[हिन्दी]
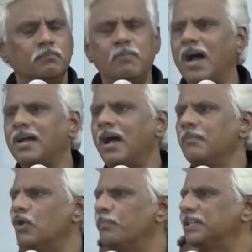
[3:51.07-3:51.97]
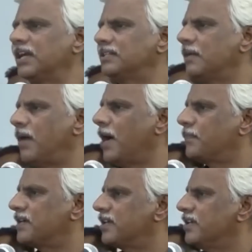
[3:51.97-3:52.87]
मां का हमको पता था
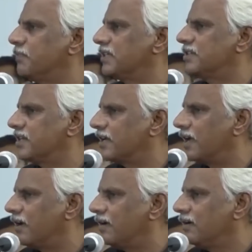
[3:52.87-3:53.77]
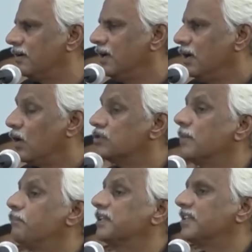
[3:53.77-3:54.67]
बाप का सही पता चल गया और
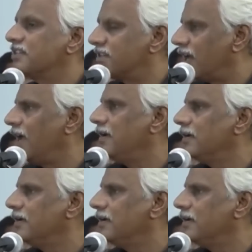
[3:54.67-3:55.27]
जब पता चला